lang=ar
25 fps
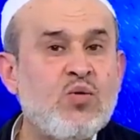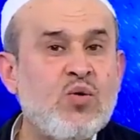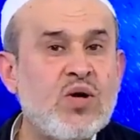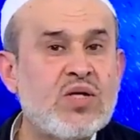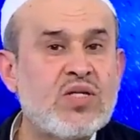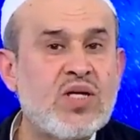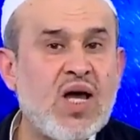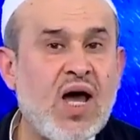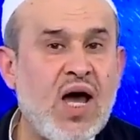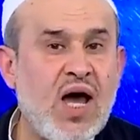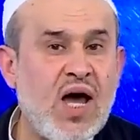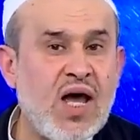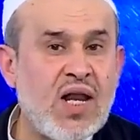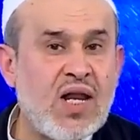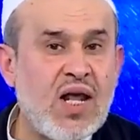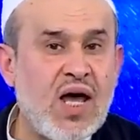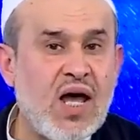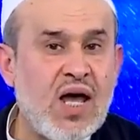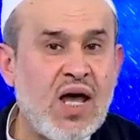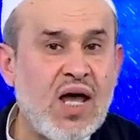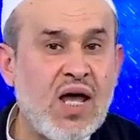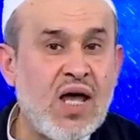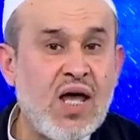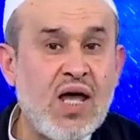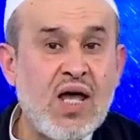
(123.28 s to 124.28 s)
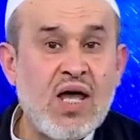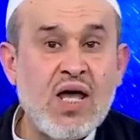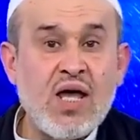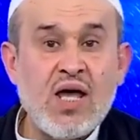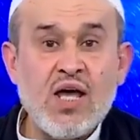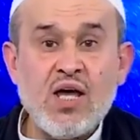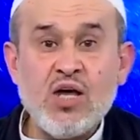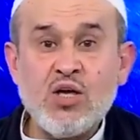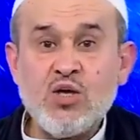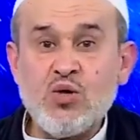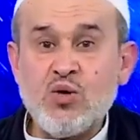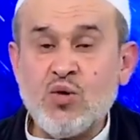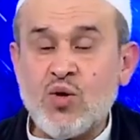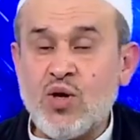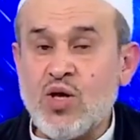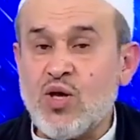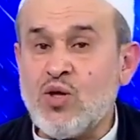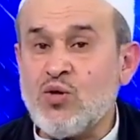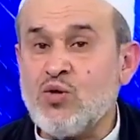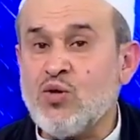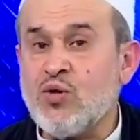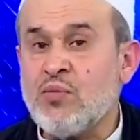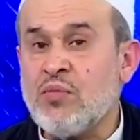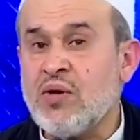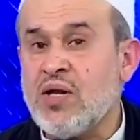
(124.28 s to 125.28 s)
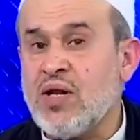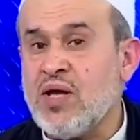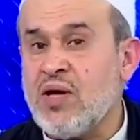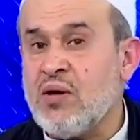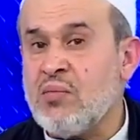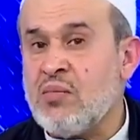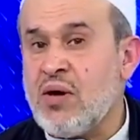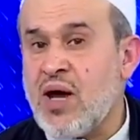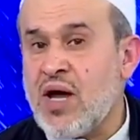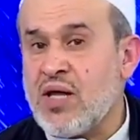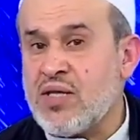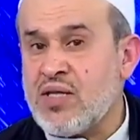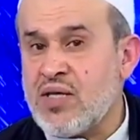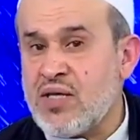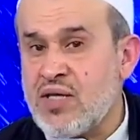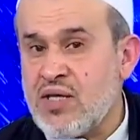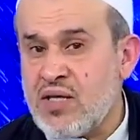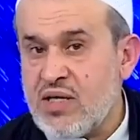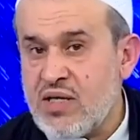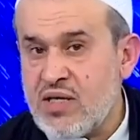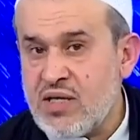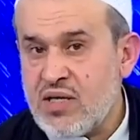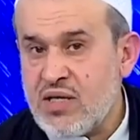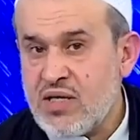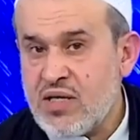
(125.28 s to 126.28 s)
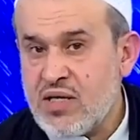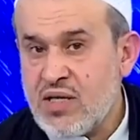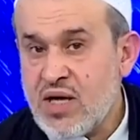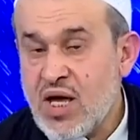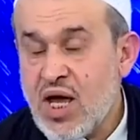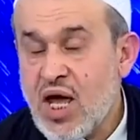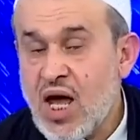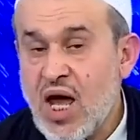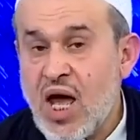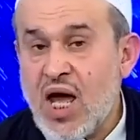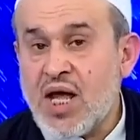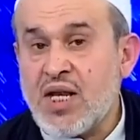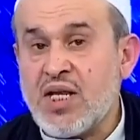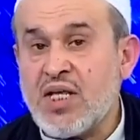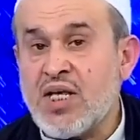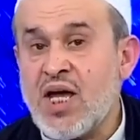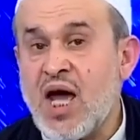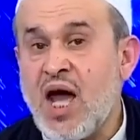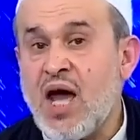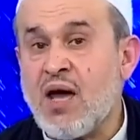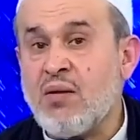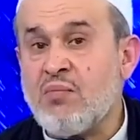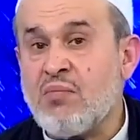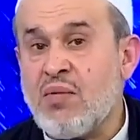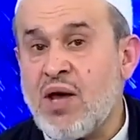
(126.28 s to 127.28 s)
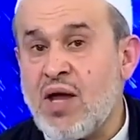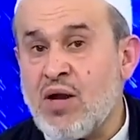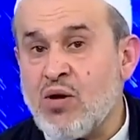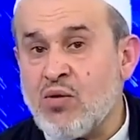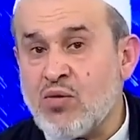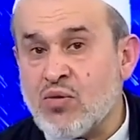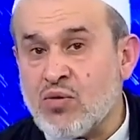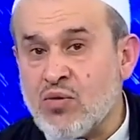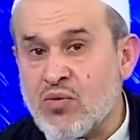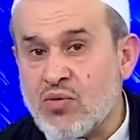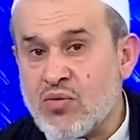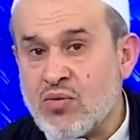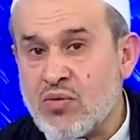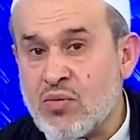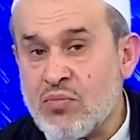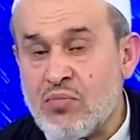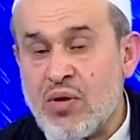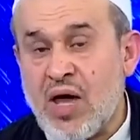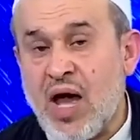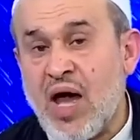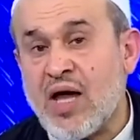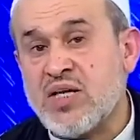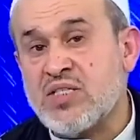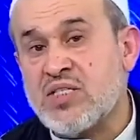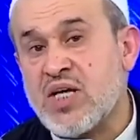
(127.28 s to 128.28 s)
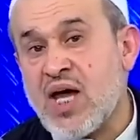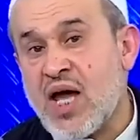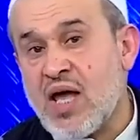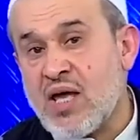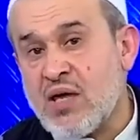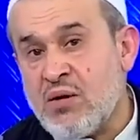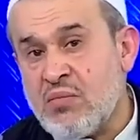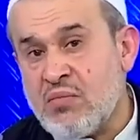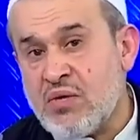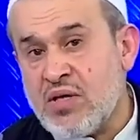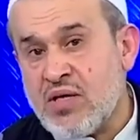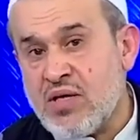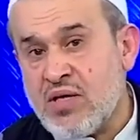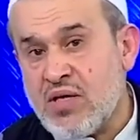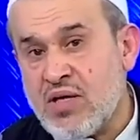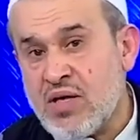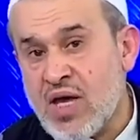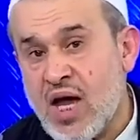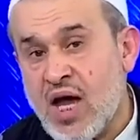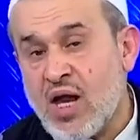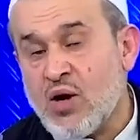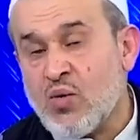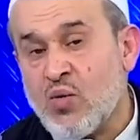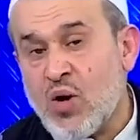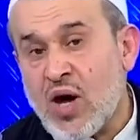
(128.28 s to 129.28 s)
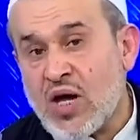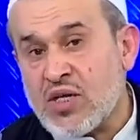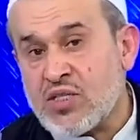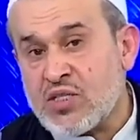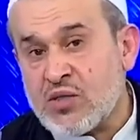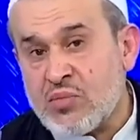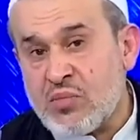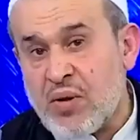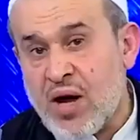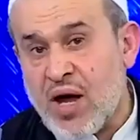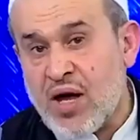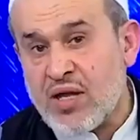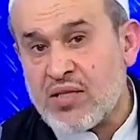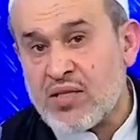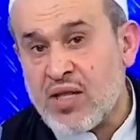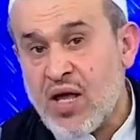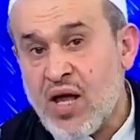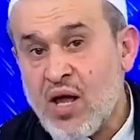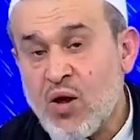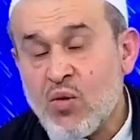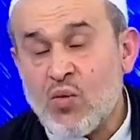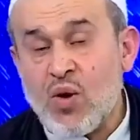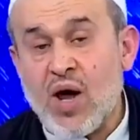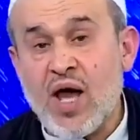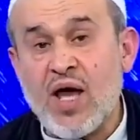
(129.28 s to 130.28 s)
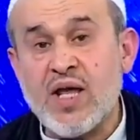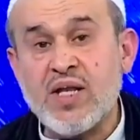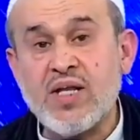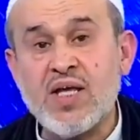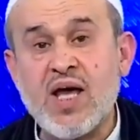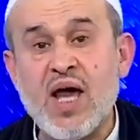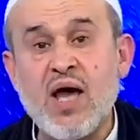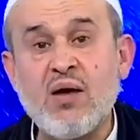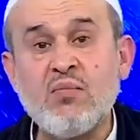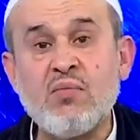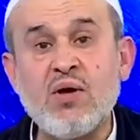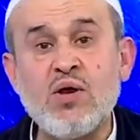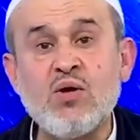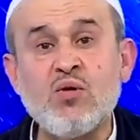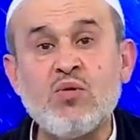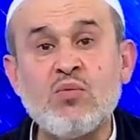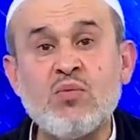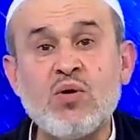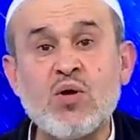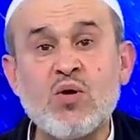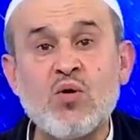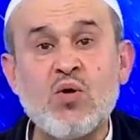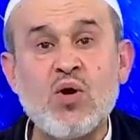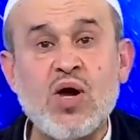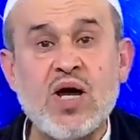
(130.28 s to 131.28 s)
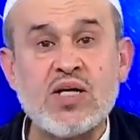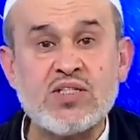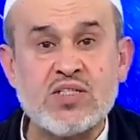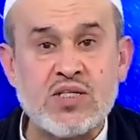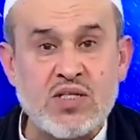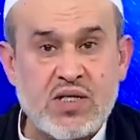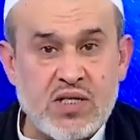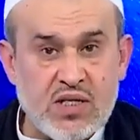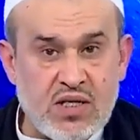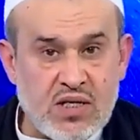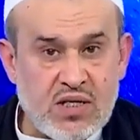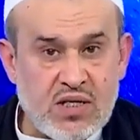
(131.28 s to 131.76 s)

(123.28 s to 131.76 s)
وتعالى يريد من عباده أن يعملوا بعزائمه الواجبات وأن يعملوا برخصه